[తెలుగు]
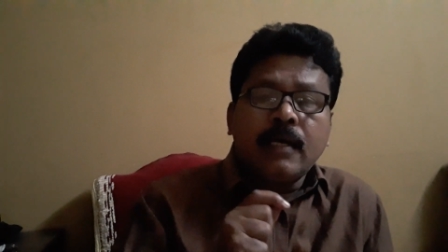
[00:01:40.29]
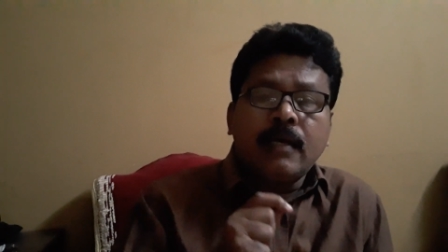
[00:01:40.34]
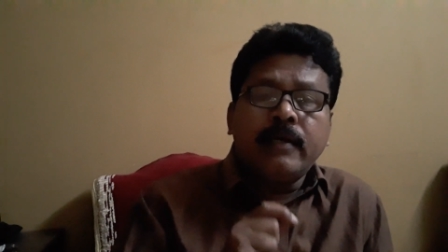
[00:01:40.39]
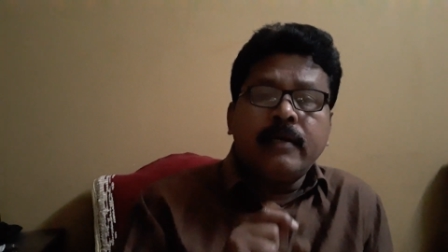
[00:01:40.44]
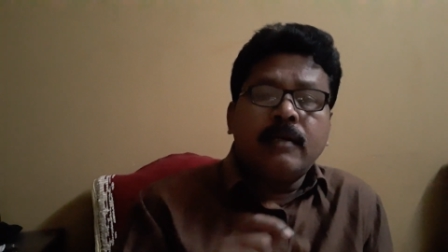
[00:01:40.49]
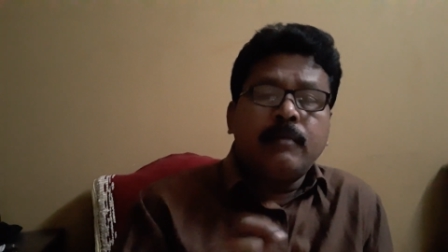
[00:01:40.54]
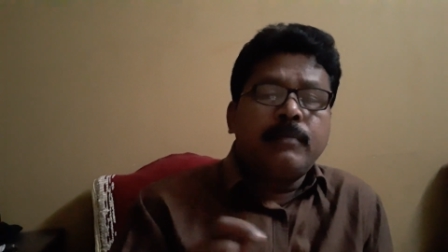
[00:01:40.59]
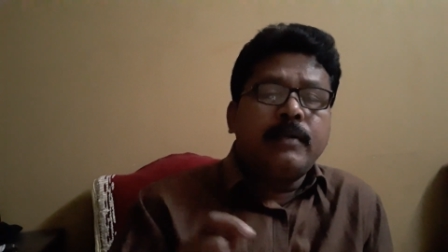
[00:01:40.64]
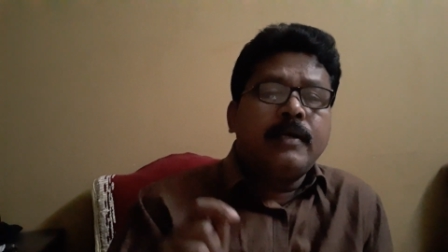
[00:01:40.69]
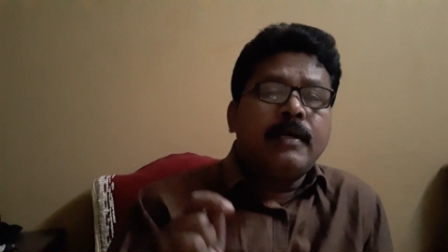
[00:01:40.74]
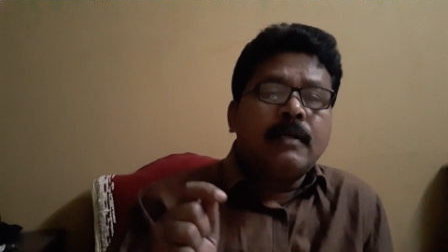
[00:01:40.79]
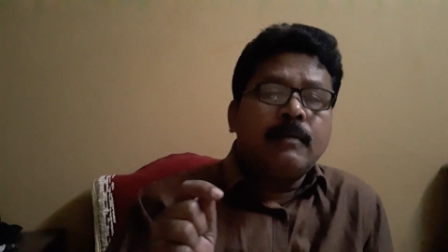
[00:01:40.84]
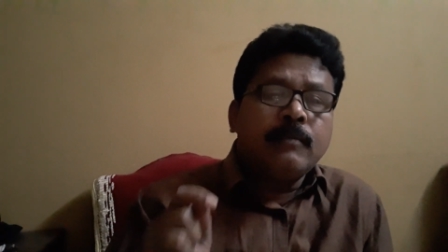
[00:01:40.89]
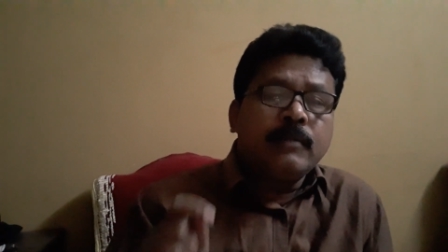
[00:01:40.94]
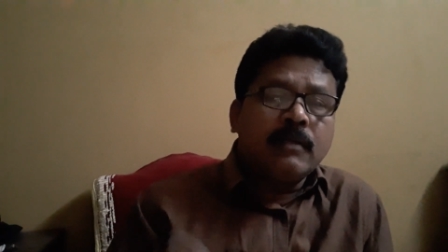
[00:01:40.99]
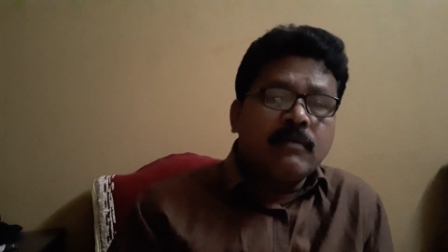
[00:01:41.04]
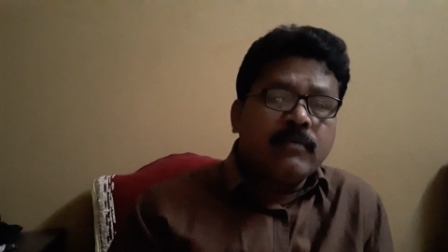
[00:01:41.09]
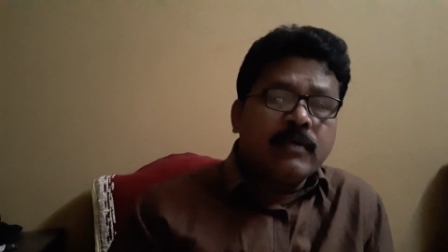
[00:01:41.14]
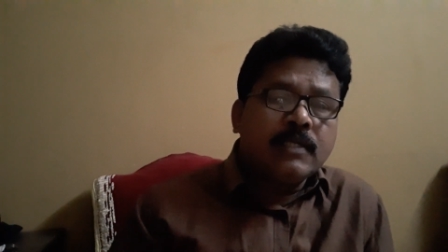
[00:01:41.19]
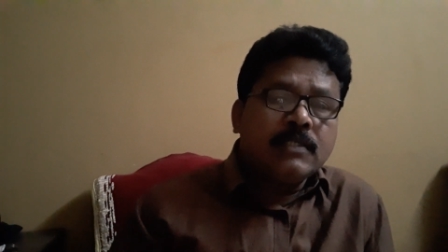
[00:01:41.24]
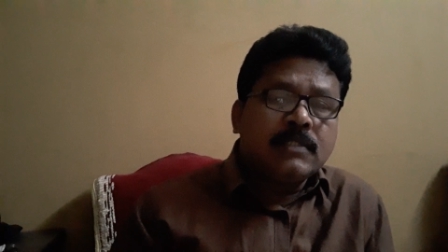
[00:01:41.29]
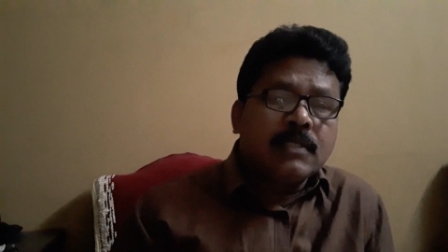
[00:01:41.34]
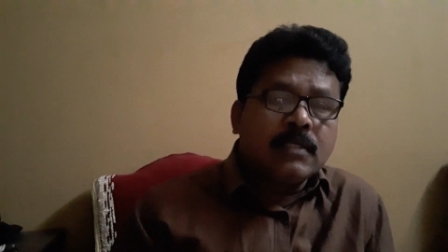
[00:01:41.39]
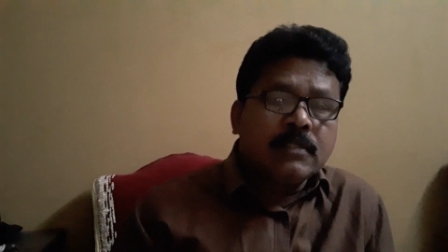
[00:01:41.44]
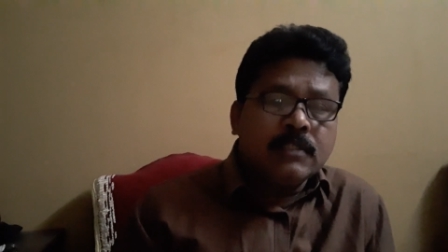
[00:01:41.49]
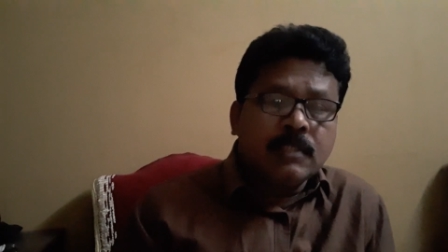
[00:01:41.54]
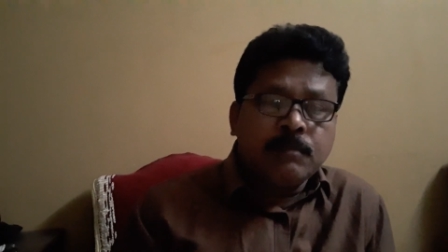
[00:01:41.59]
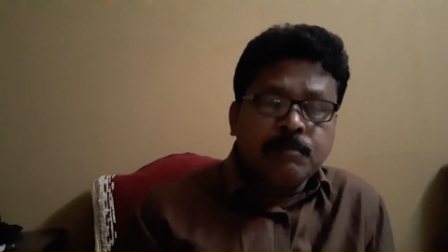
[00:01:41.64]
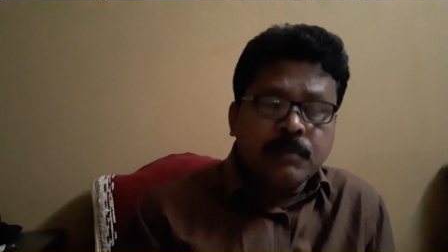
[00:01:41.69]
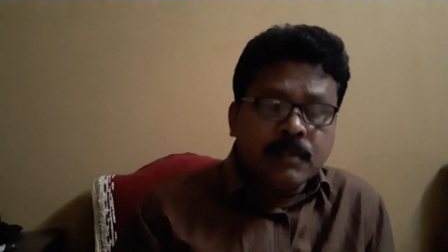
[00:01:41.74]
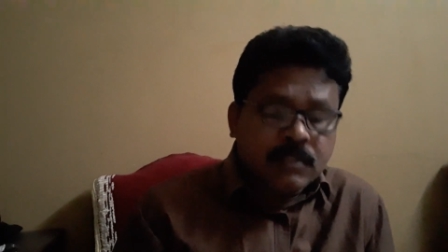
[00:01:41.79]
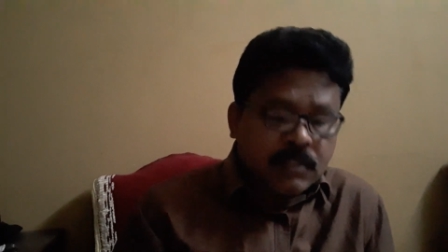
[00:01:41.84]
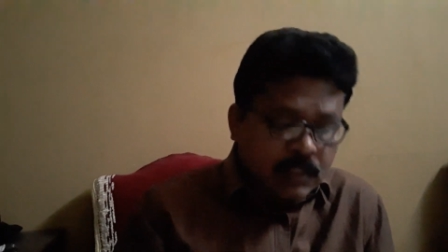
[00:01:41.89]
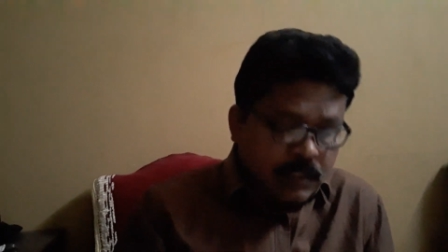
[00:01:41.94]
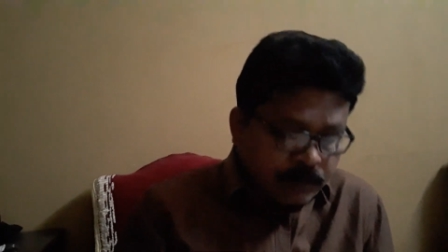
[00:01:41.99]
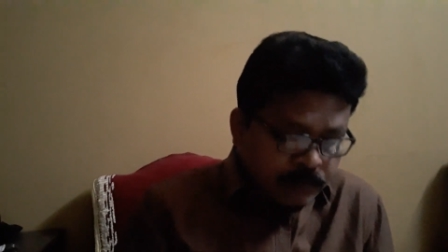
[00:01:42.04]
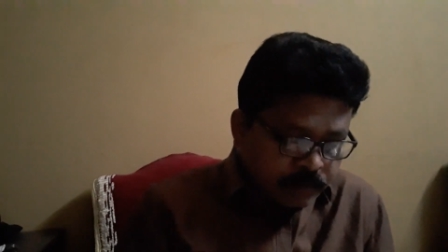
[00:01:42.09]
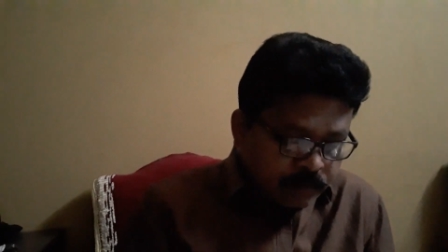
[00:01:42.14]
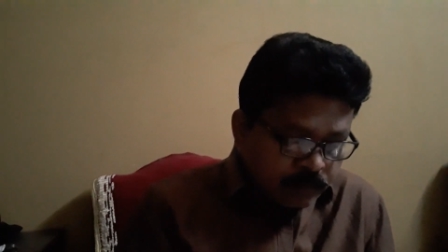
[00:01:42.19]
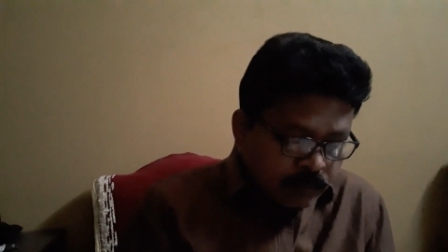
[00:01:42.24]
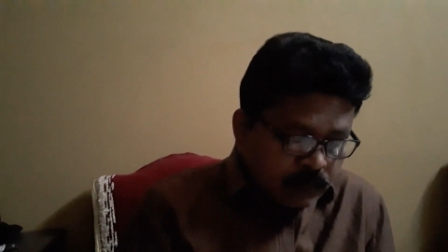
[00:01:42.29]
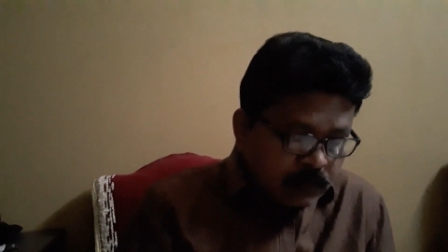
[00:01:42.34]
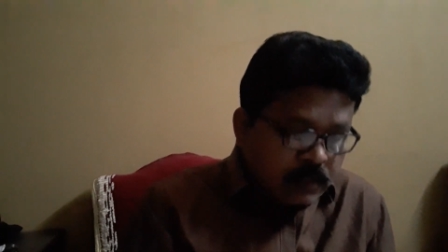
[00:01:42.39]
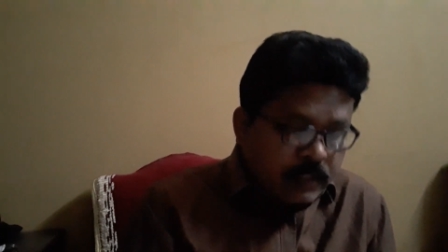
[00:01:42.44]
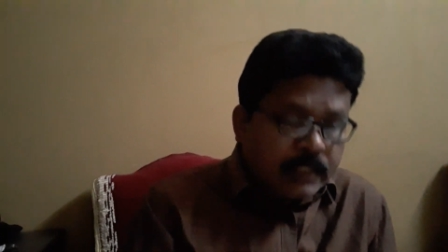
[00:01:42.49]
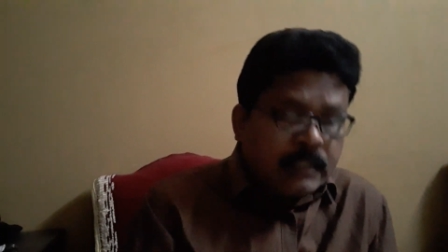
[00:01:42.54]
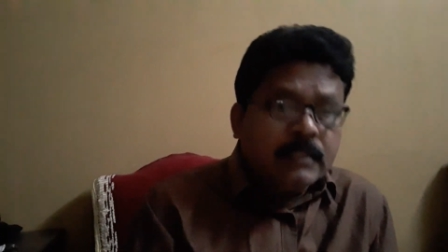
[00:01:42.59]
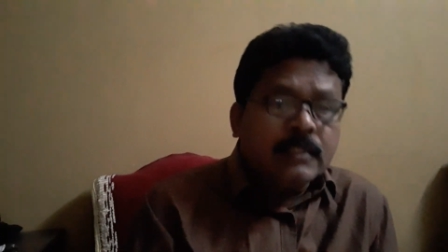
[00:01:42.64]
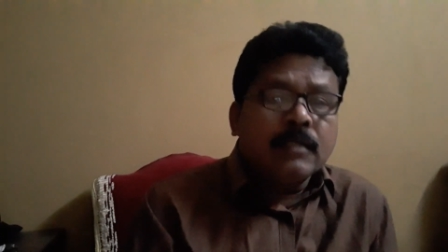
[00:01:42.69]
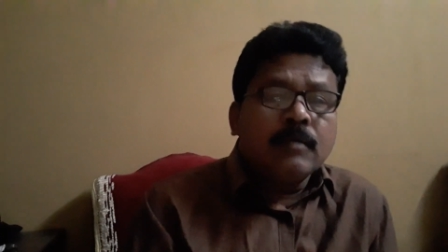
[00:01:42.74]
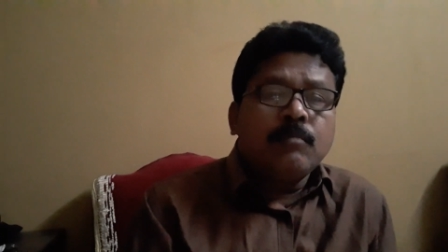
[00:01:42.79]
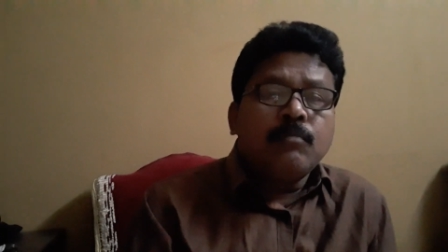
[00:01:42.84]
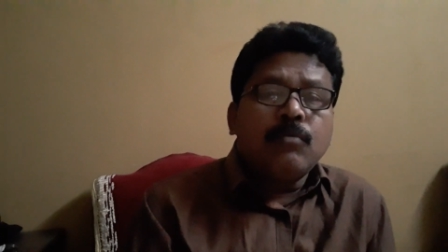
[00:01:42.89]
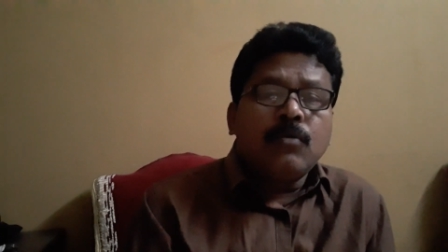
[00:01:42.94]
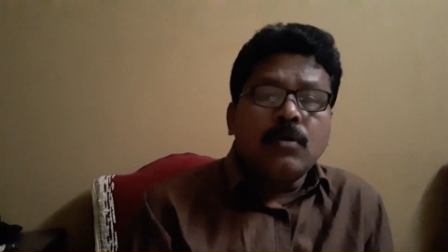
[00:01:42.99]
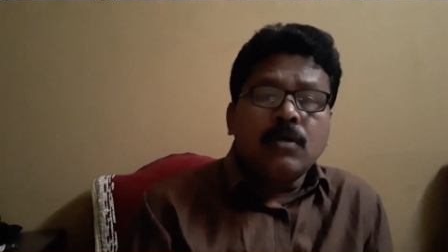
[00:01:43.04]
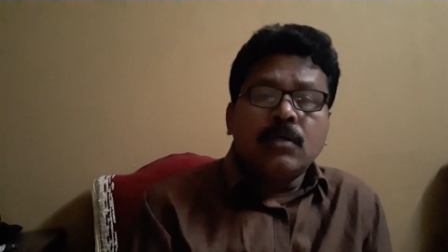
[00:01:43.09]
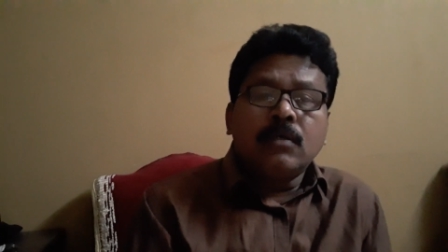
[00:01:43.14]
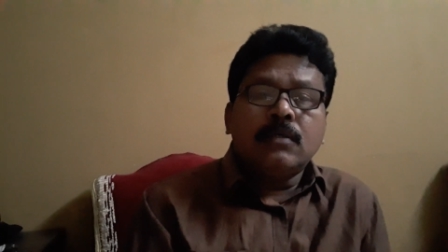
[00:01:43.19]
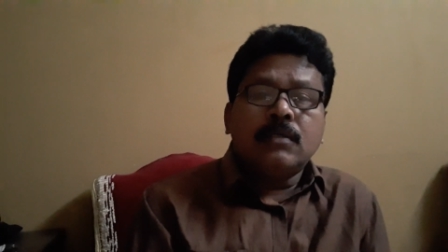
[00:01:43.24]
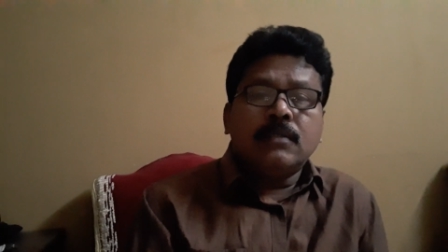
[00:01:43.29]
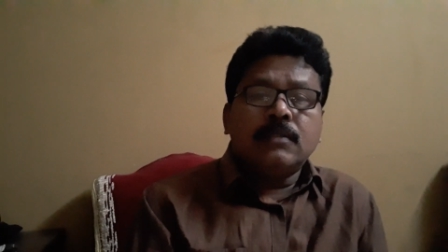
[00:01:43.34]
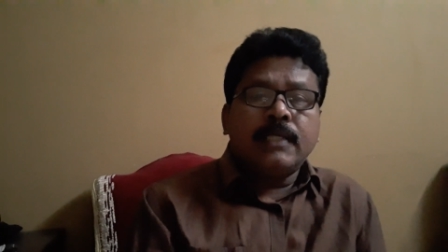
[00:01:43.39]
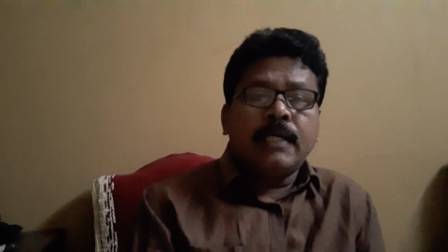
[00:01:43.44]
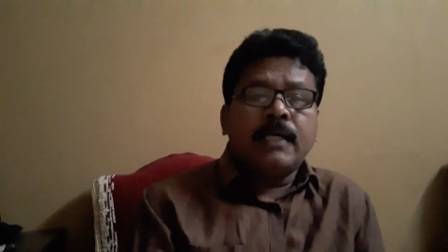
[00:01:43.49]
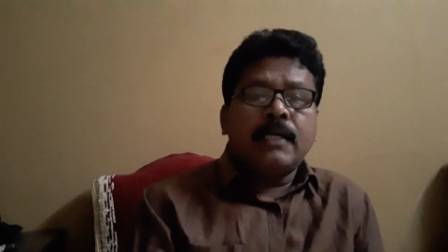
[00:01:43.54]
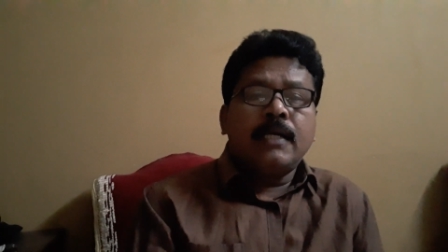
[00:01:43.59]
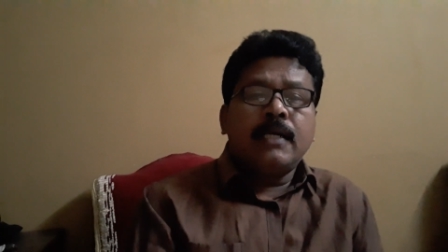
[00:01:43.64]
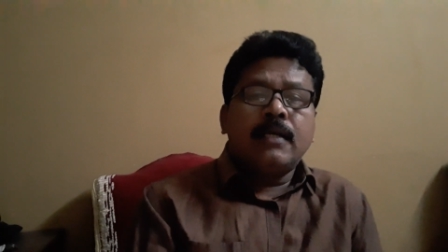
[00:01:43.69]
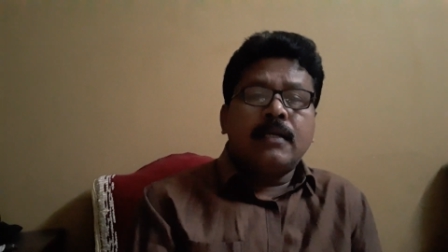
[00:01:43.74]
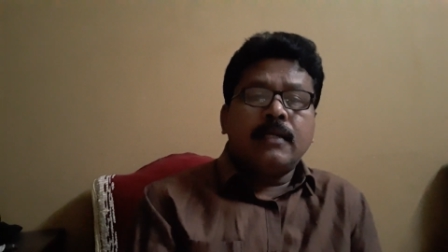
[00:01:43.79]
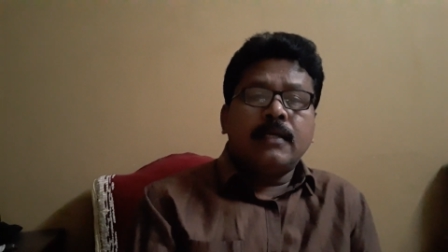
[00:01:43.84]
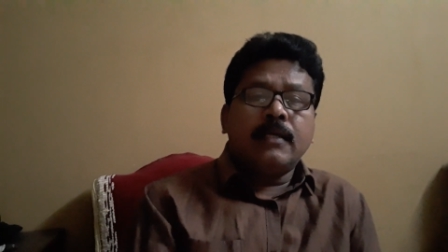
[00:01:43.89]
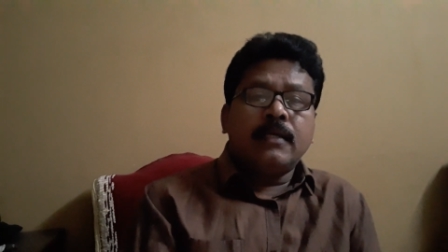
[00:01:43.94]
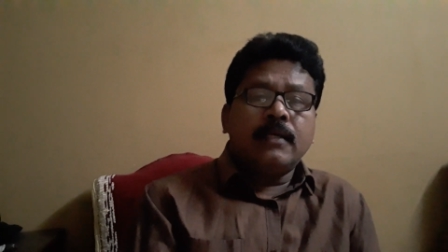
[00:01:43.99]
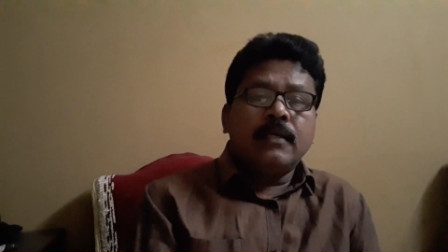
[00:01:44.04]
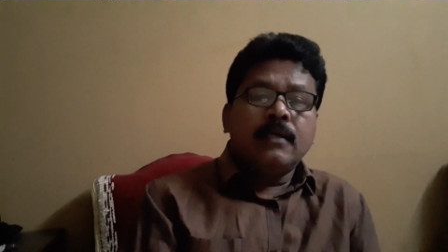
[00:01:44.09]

క్యాలెండర్ ప్రకారమే నిర్వహించాలని చెప్పేసి ఇంటర్ బోర్డు సెక్రటరీ